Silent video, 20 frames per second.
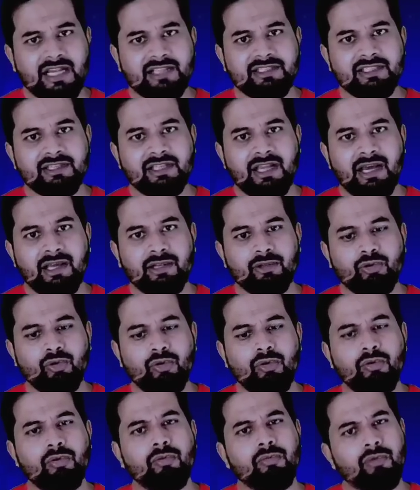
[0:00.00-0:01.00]
साजिद खान
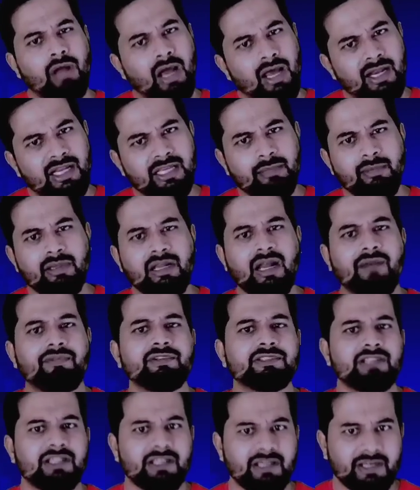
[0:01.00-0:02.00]
को हालांकि मैं
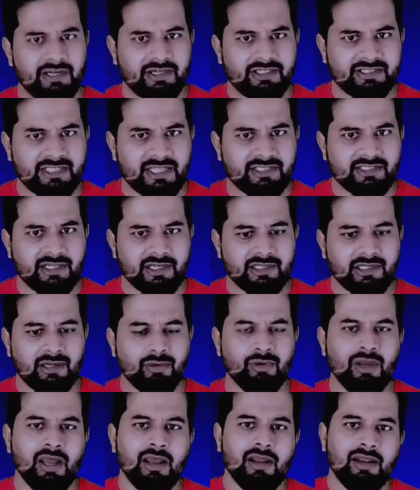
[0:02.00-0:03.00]
काफ़ी ज़्यादा क्रिटिसाइज़ करता
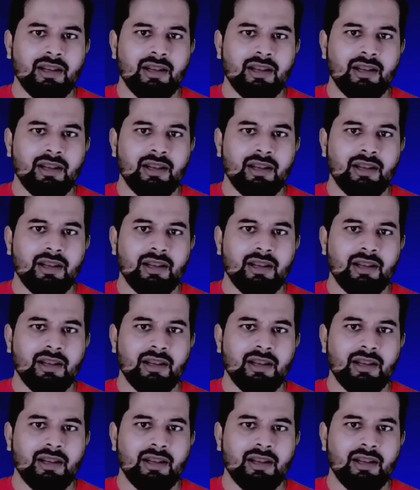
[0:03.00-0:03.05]
हूं